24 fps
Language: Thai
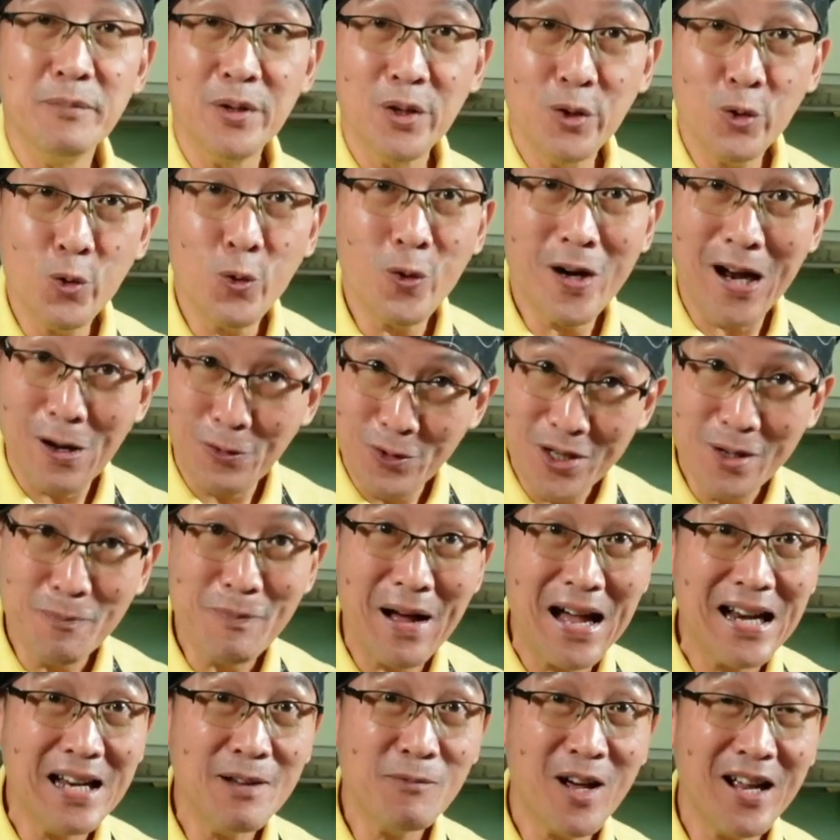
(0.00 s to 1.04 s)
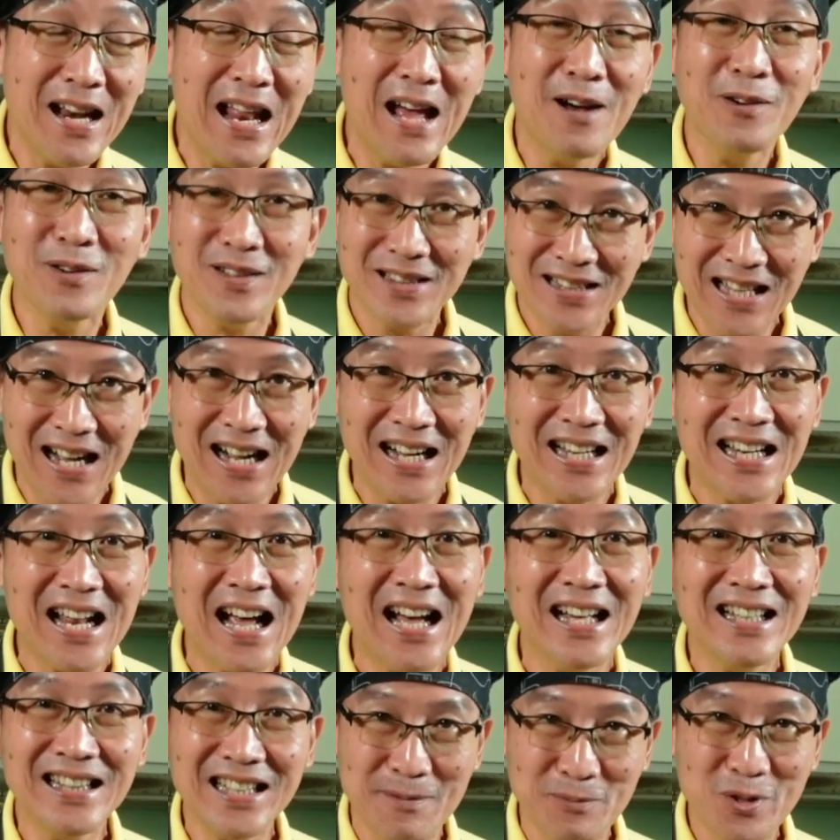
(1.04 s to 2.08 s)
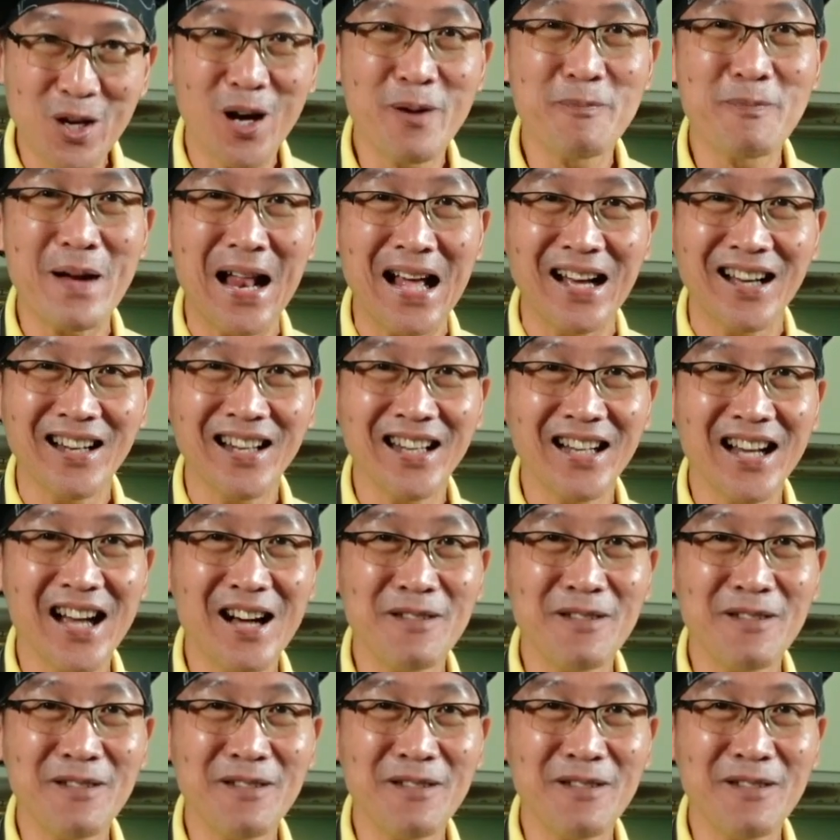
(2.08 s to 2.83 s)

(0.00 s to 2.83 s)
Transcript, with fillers: หรือคลุกเคล้าเนื้อปลาเรียบร้อยแล้วตั้งกระทะเตรียมทอดปลากันเล